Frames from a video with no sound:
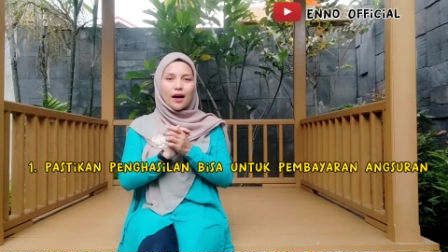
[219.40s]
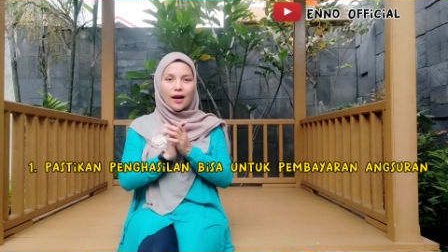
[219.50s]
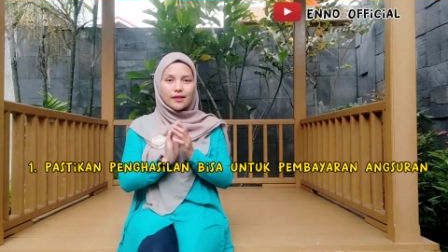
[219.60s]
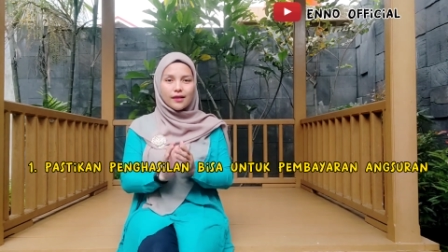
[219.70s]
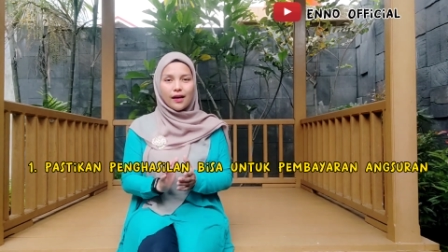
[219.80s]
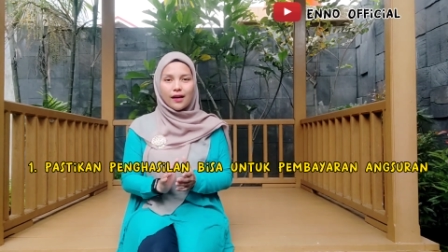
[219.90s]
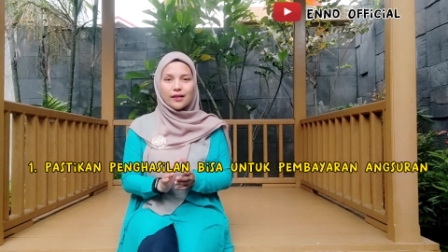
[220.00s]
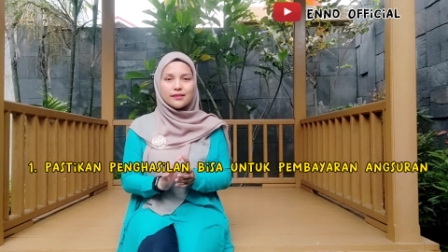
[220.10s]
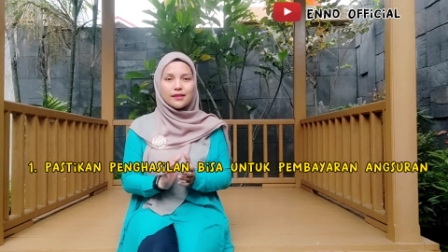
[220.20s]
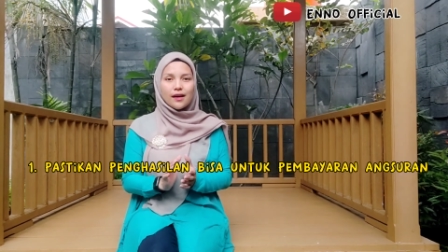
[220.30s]
ada
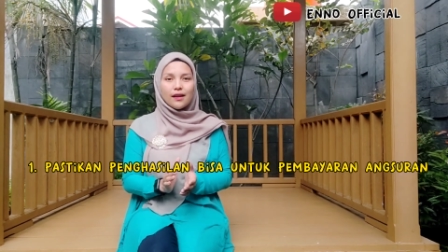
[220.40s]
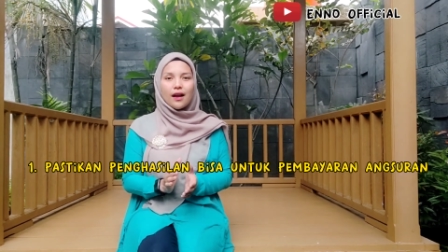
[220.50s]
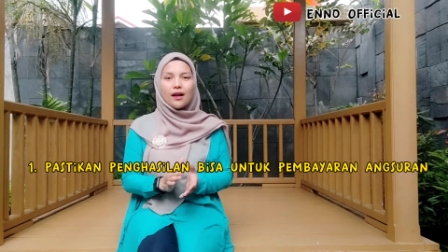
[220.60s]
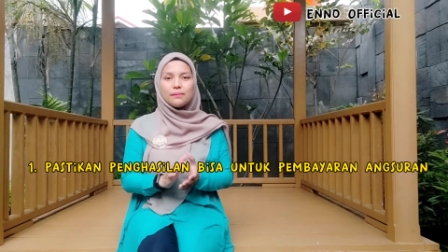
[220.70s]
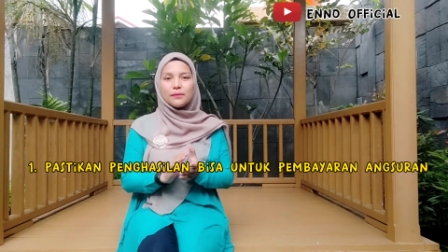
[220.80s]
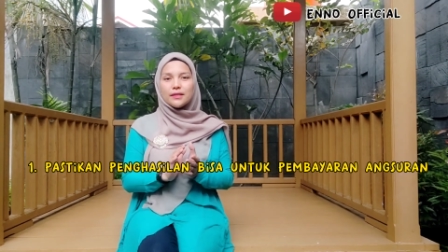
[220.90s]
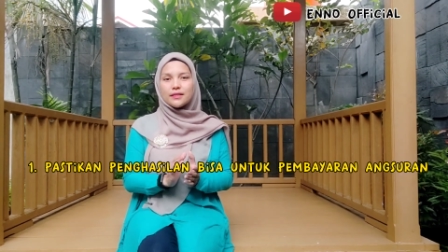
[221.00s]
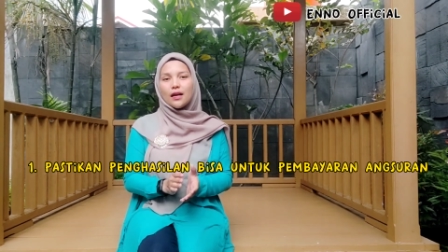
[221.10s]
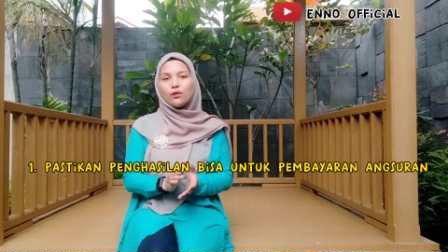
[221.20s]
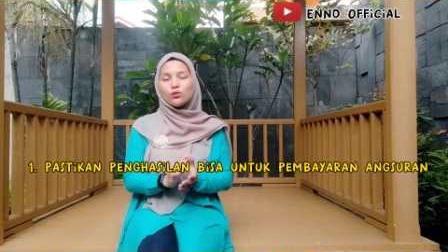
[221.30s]
sekarang
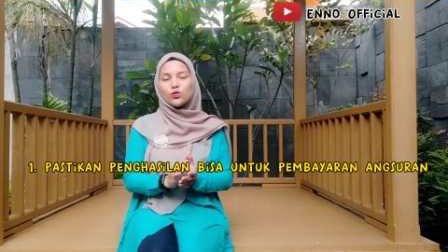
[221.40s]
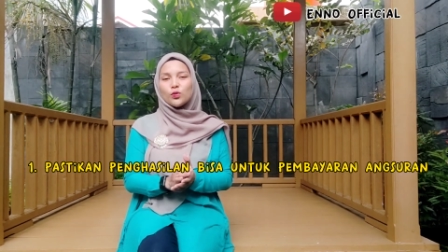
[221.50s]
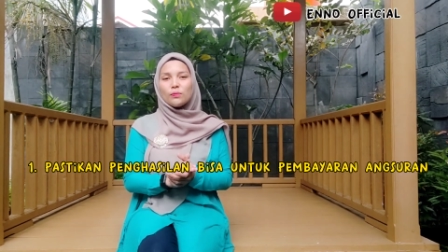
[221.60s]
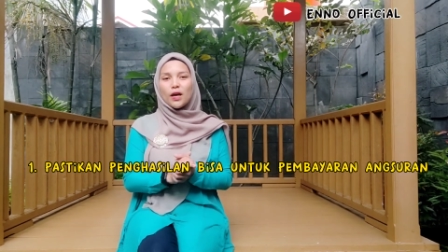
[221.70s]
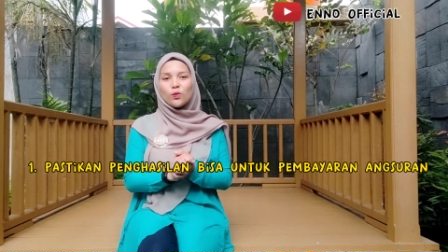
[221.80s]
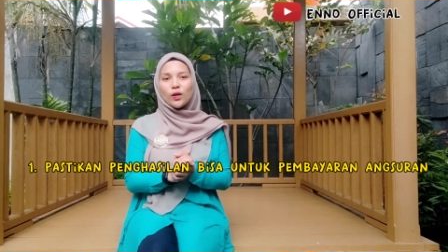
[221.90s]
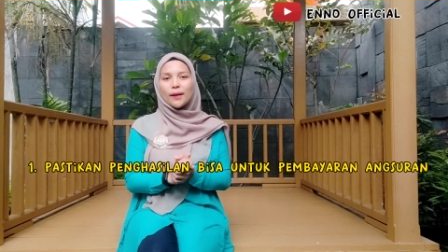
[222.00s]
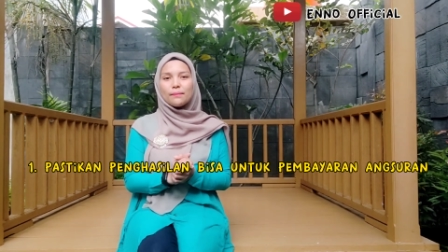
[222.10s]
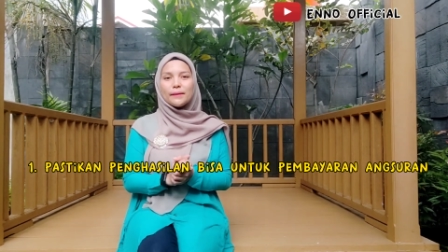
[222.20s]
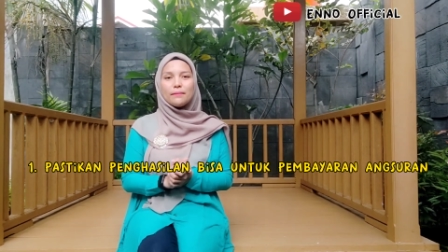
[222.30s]
bisa untuk
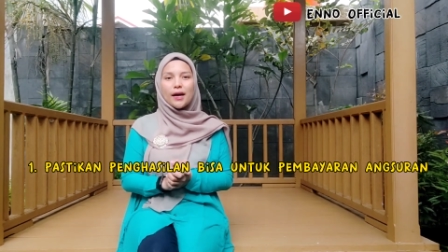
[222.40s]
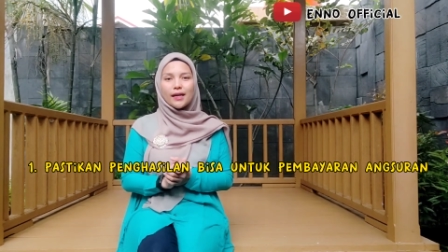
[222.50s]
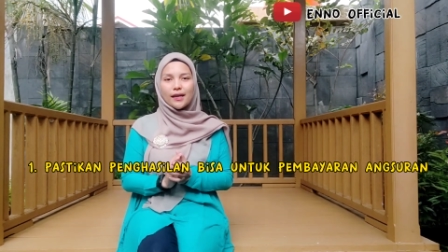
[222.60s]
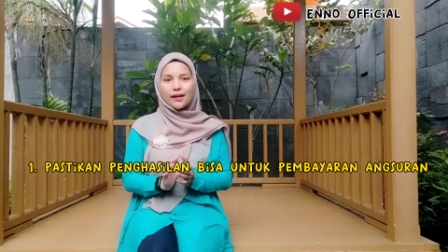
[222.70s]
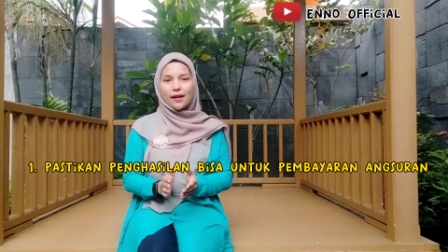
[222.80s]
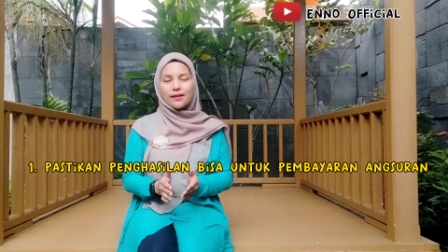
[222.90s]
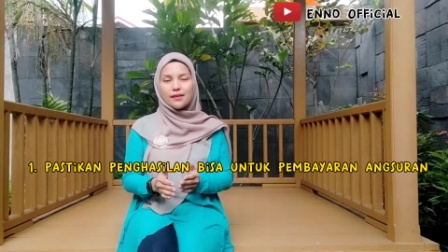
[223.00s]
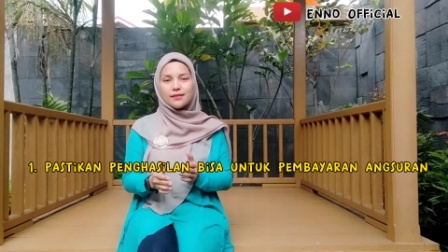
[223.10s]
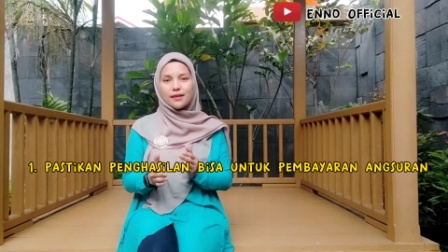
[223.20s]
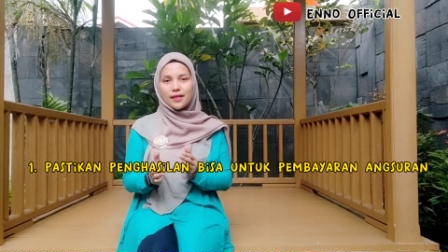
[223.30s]
melakukan pembayaran
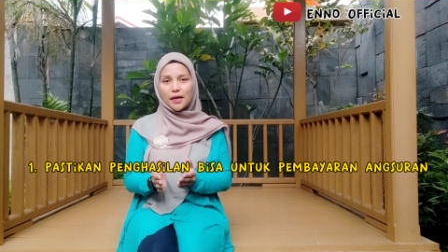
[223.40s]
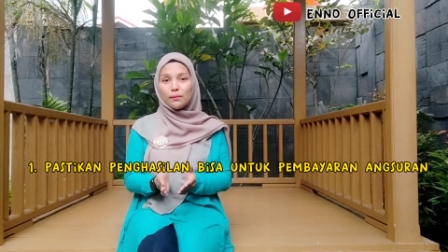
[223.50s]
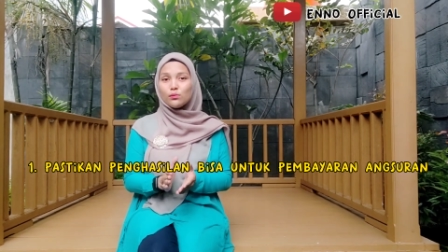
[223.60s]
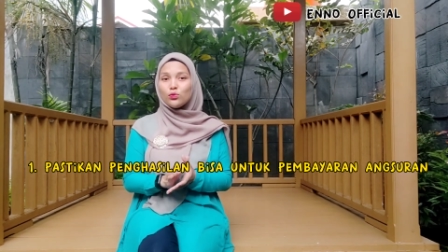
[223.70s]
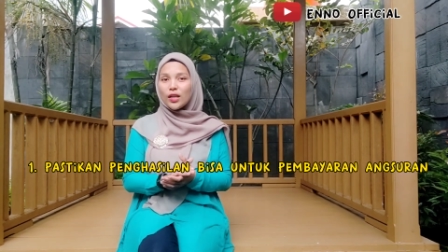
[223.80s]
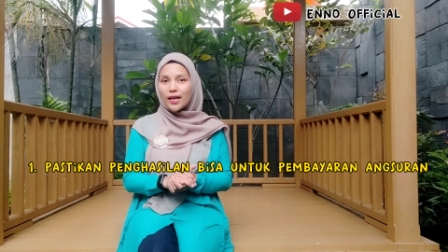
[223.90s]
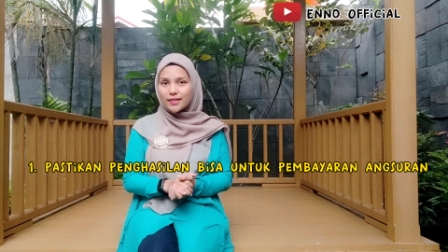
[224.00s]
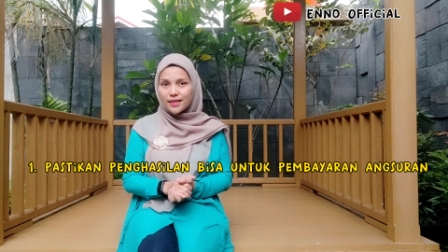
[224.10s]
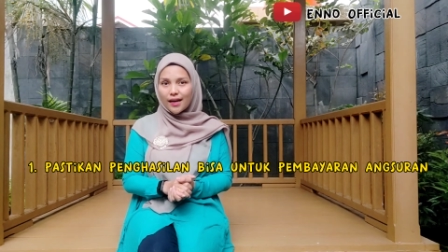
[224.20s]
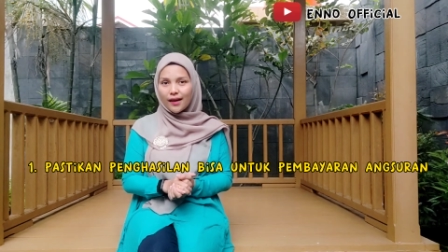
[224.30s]
di setiap
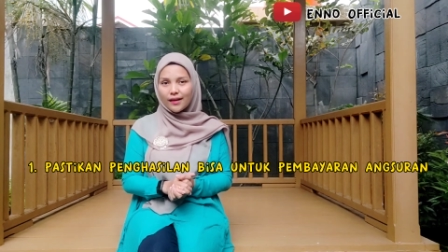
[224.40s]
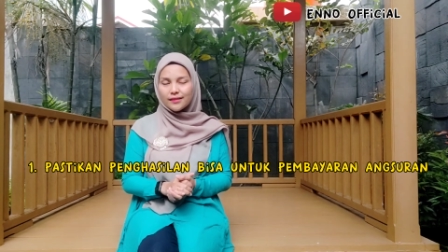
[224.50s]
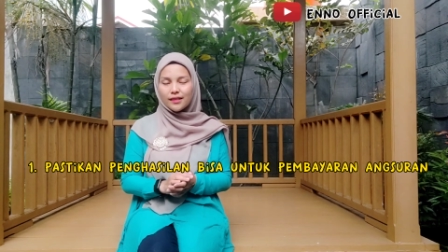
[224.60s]
bulannya.